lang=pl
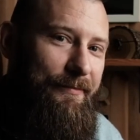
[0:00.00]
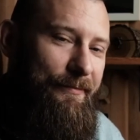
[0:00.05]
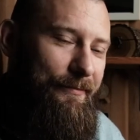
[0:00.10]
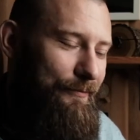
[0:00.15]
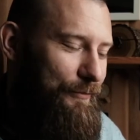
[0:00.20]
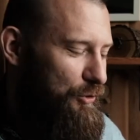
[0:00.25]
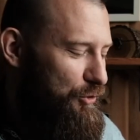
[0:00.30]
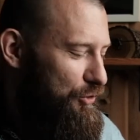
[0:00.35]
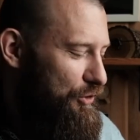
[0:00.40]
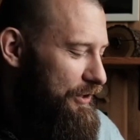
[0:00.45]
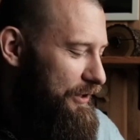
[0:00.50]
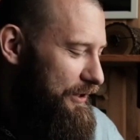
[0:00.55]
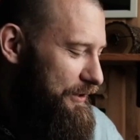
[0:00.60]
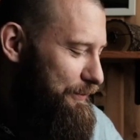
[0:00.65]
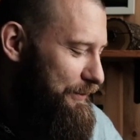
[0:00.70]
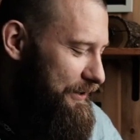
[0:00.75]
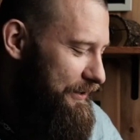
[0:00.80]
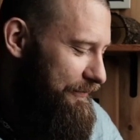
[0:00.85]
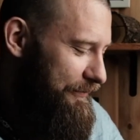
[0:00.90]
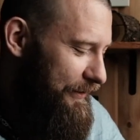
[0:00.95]
Może to też
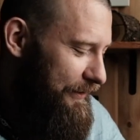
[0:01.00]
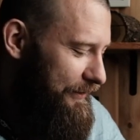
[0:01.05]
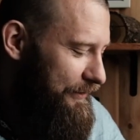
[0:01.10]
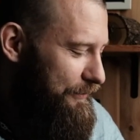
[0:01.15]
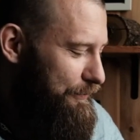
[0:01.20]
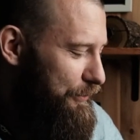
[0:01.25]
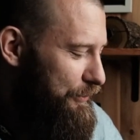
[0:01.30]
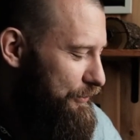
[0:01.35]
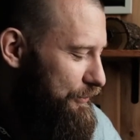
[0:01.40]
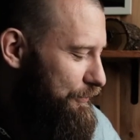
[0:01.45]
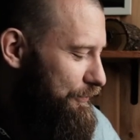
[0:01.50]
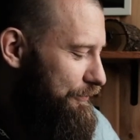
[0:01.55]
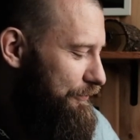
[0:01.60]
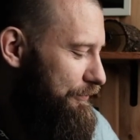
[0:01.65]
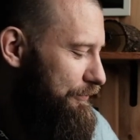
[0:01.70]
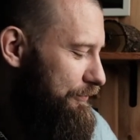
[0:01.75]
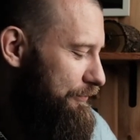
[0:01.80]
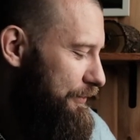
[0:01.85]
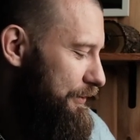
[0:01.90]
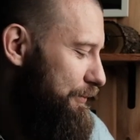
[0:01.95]
będzie fajny sposób
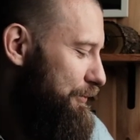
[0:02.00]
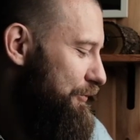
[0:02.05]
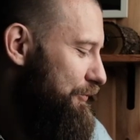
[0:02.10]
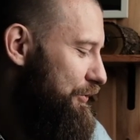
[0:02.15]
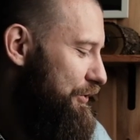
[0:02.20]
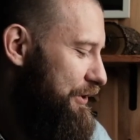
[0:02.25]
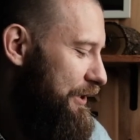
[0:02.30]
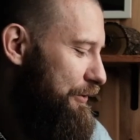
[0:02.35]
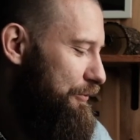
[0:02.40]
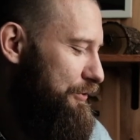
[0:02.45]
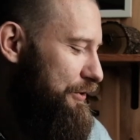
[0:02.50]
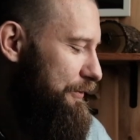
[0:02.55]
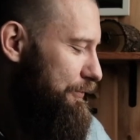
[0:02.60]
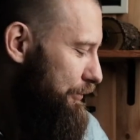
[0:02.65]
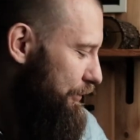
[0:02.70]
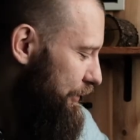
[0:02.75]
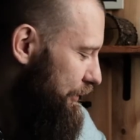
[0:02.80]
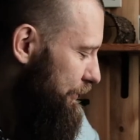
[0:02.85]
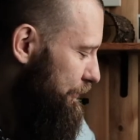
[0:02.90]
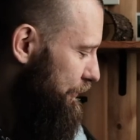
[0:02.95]
w tym ćwiczeniu,
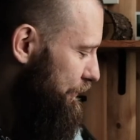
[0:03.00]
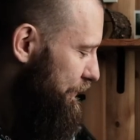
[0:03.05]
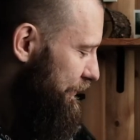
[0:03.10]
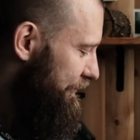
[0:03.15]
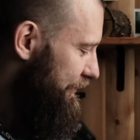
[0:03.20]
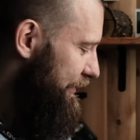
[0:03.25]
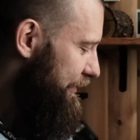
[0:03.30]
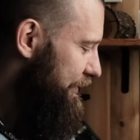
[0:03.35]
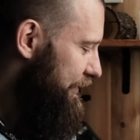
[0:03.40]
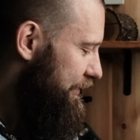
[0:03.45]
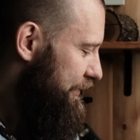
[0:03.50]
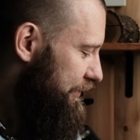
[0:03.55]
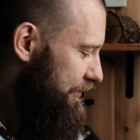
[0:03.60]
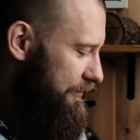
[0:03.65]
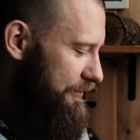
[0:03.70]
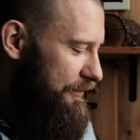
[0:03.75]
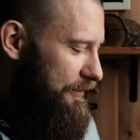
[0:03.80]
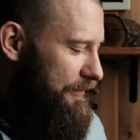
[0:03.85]
żeby o nim opowiedzieć.